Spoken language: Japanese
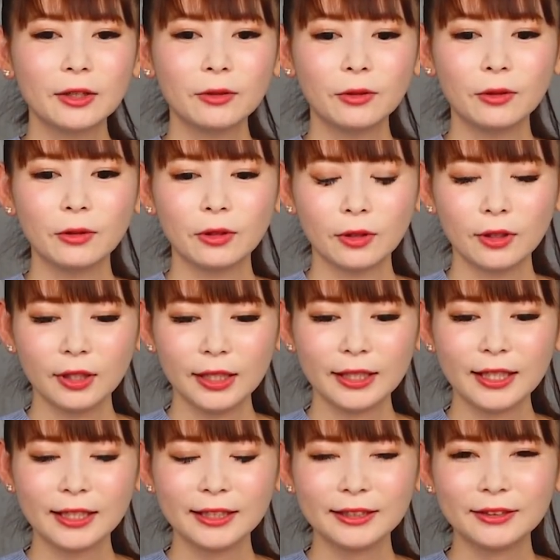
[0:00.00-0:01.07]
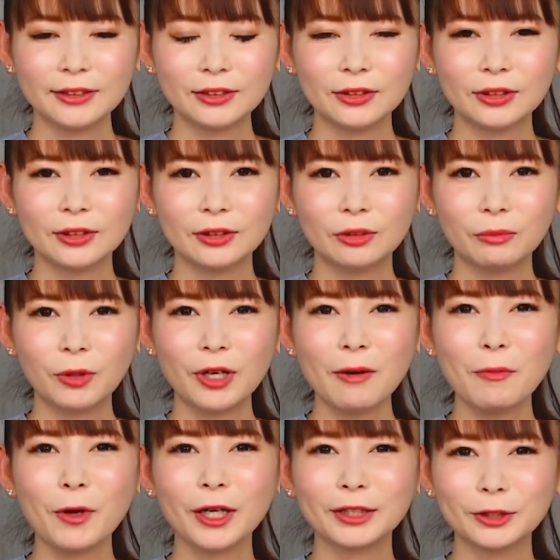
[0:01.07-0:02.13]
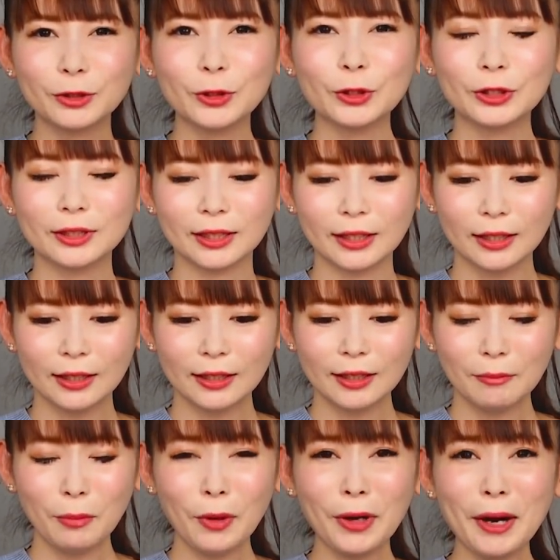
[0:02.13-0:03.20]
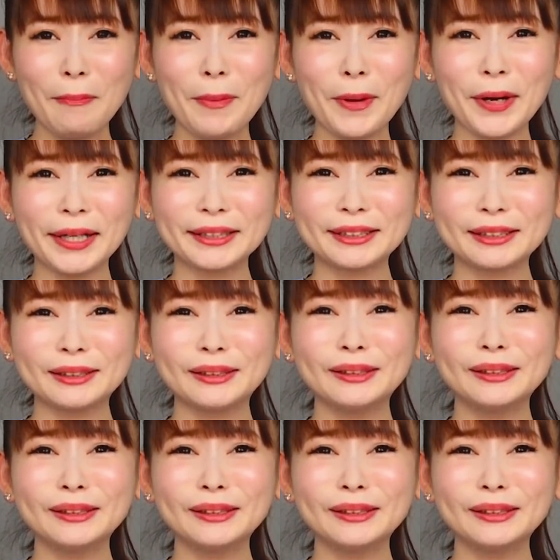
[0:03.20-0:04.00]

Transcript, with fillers: こう「碇くんといるとポカポカする」って「ポカポカす